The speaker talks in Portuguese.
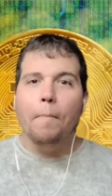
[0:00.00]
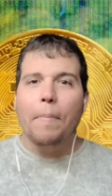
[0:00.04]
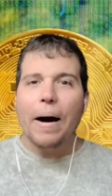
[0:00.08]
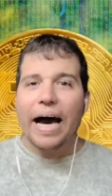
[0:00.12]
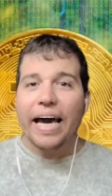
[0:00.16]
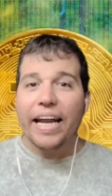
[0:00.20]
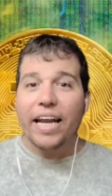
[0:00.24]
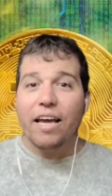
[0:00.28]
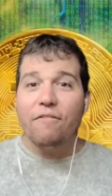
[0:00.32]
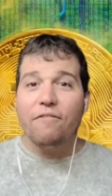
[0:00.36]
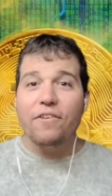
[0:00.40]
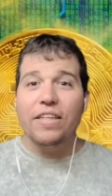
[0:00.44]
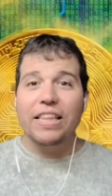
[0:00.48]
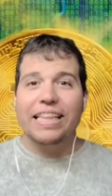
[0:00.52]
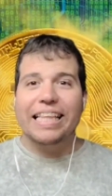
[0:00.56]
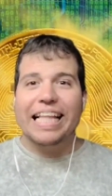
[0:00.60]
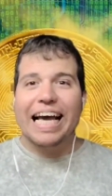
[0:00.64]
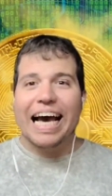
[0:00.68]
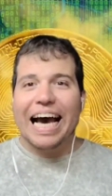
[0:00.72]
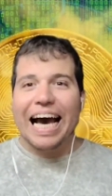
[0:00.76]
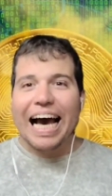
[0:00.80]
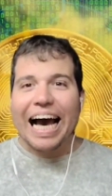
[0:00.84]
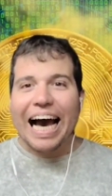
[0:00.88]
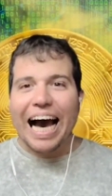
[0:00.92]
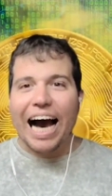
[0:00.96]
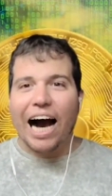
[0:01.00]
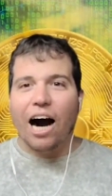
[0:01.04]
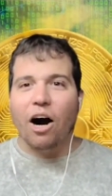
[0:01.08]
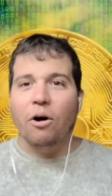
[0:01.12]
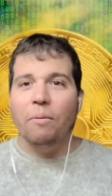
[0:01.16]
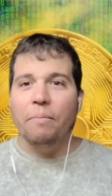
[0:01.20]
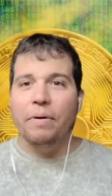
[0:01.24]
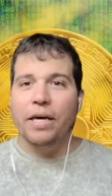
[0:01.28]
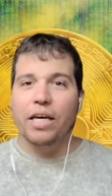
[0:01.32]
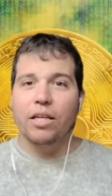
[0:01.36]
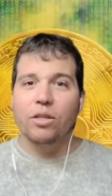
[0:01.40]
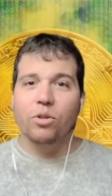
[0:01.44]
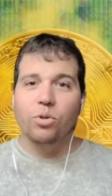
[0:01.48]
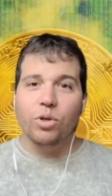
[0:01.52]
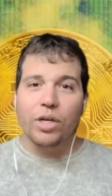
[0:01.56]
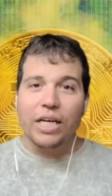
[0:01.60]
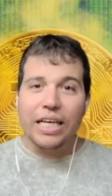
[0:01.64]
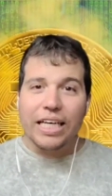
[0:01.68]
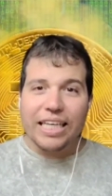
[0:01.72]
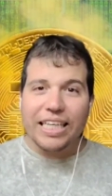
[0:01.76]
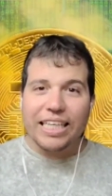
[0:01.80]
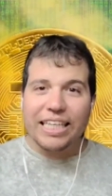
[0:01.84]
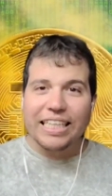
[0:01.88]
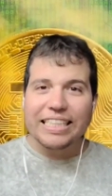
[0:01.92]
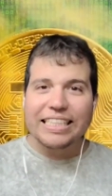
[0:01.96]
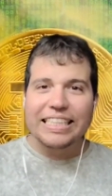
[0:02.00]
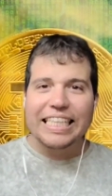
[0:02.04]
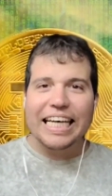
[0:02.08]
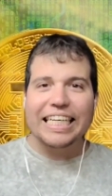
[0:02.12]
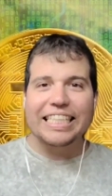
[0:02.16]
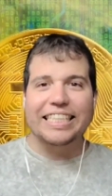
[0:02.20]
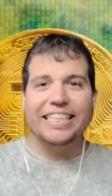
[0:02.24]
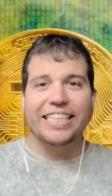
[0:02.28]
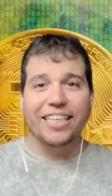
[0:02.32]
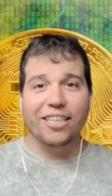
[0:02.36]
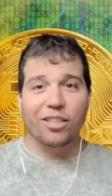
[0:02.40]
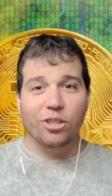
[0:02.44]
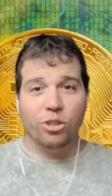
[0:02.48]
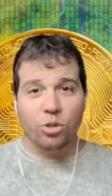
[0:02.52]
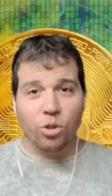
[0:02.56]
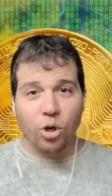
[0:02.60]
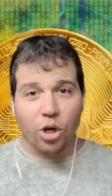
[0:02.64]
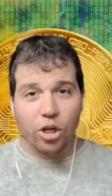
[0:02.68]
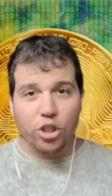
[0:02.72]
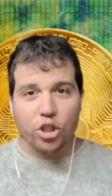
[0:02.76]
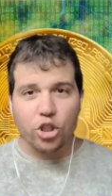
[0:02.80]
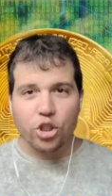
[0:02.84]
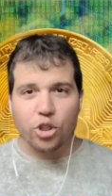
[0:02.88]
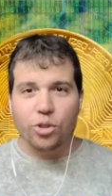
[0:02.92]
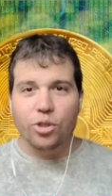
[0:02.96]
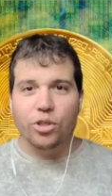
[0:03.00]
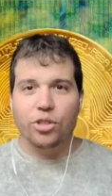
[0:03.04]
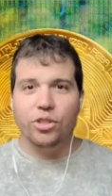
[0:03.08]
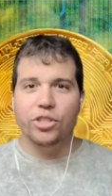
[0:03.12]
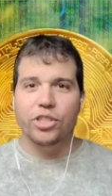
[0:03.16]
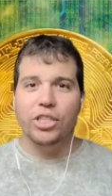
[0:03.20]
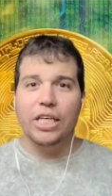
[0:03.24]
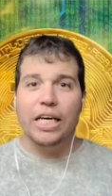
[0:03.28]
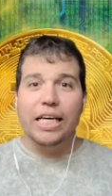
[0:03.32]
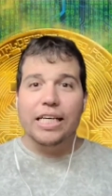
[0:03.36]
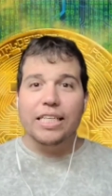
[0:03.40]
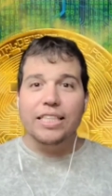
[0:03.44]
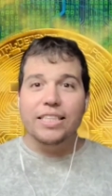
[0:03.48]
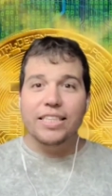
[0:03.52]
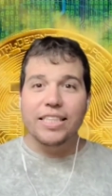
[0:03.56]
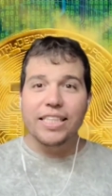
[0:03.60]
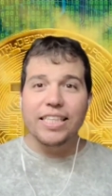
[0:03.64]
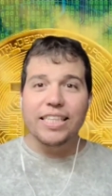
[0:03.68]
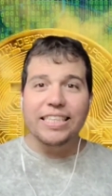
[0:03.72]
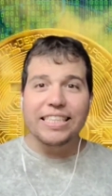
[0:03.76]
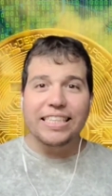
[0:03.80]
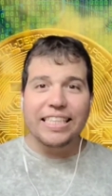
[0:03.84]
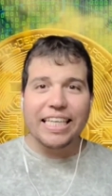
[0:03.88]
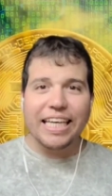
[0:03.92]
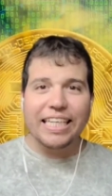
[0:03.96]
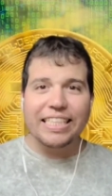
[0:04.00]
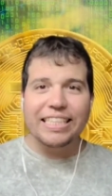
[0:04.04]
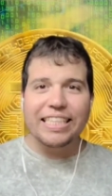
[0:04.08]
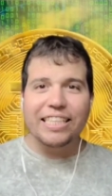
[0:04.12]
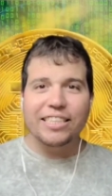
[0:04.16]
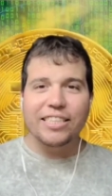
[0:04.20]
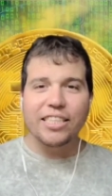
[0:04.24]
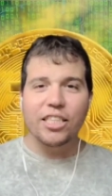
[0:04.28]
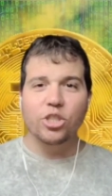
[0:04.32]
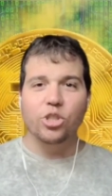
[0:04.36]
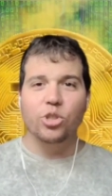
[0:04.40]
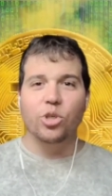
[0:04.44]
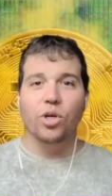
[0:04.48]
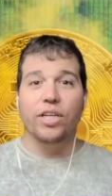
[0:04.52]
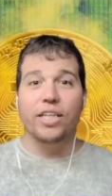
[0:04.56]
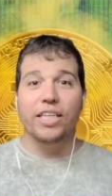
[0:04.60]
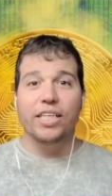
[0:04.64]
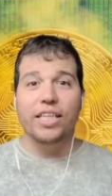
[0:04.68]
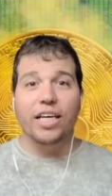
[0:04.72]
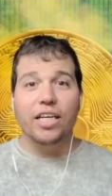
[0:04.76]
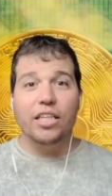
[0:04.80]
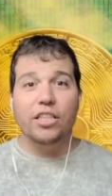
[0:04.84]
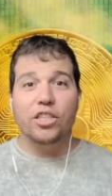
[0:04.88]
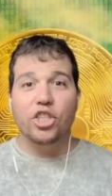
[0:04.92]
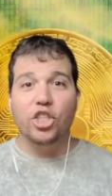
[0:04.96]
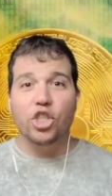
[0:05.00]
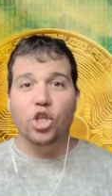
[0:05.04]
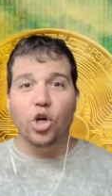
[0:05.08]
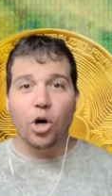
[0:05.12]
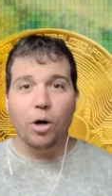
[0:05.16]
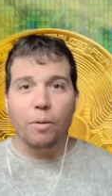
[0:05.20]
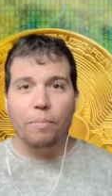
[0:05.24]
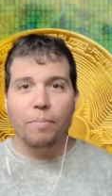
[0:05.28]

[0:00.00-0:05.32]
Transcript: para evitar aumento e exagero nos juros, diz ex-assessoria de